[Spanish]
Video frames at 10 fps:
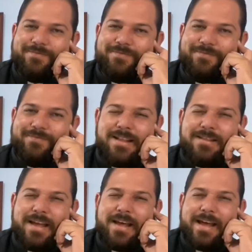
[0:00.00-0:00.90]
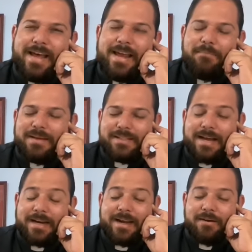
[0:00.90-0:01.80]
encanta el
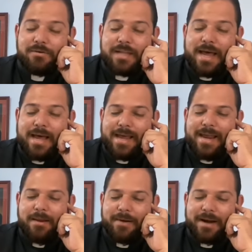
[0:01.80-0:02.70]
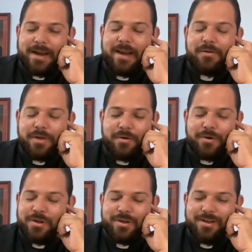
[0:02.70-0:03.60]
pasaje que nos da el Evangelio de hoy,